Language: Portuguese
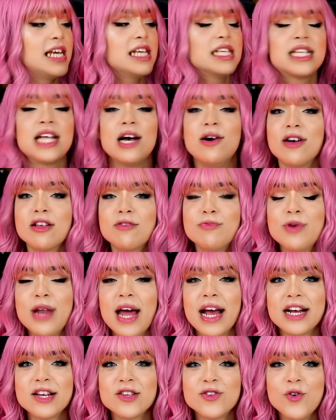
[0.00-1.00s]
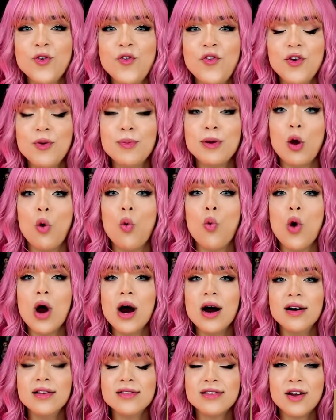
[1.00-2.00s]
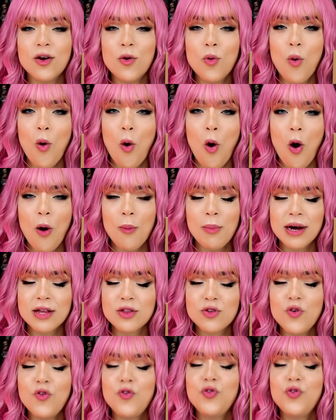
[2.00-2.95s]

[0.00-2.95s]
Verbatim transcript: Que são as bonecas do filme Wonder Woman, do